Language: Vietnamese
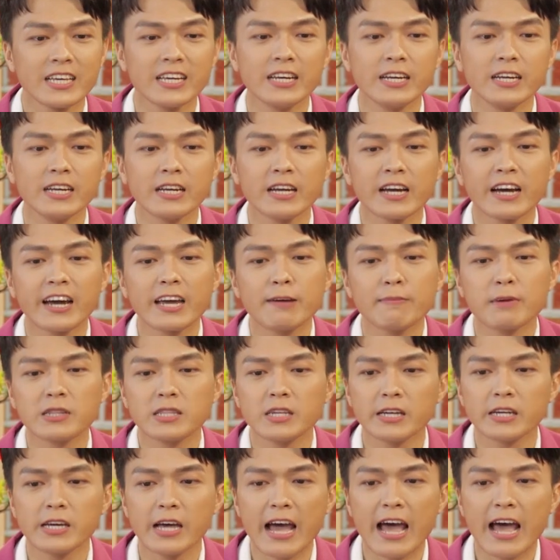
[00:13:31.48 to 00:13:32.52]
thì khi mà
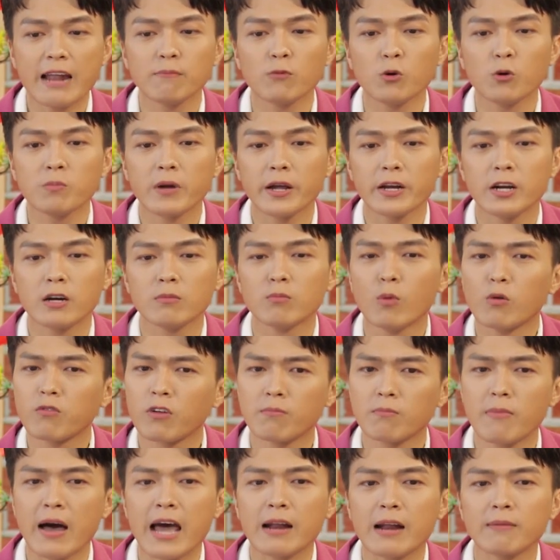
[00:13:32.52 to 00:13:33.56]
thực hiện album này được 1
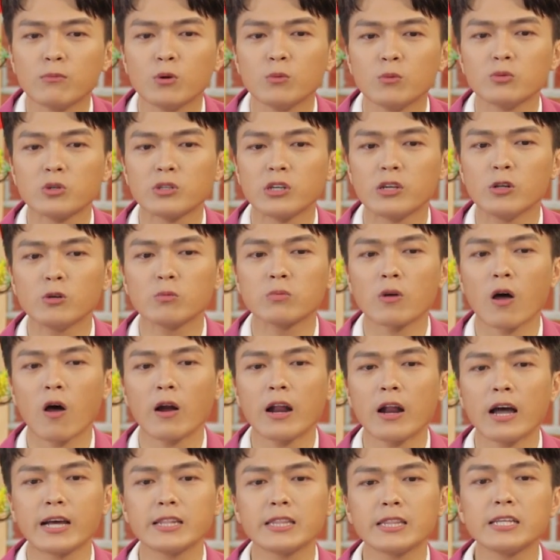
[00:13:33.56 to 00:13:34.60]
phần ba album rồi thì lúc
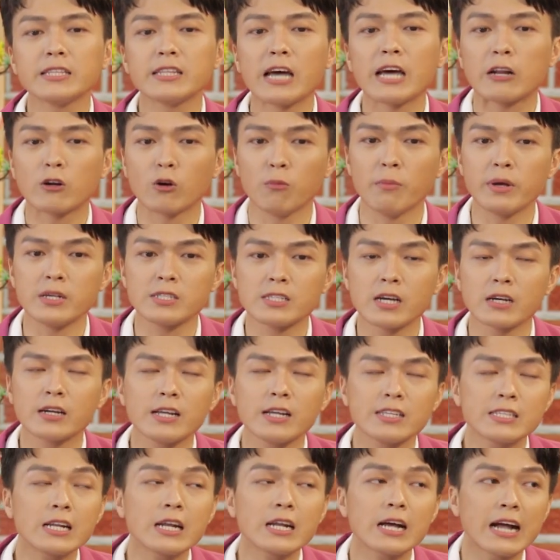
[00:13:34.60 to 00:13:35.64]
đó là cái tinh thần của mình dâng
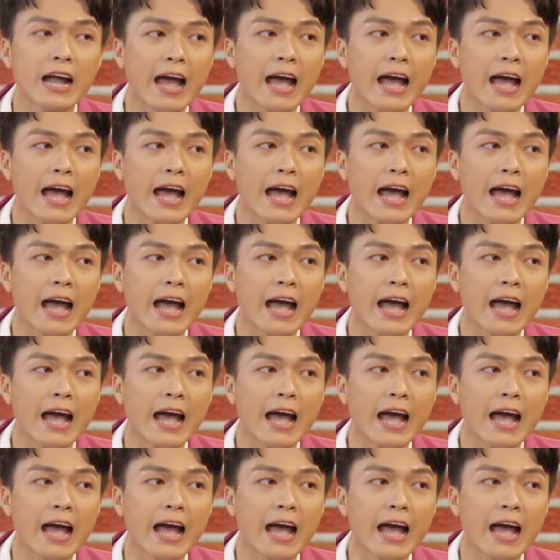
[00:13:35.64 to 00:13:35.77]
lên rất là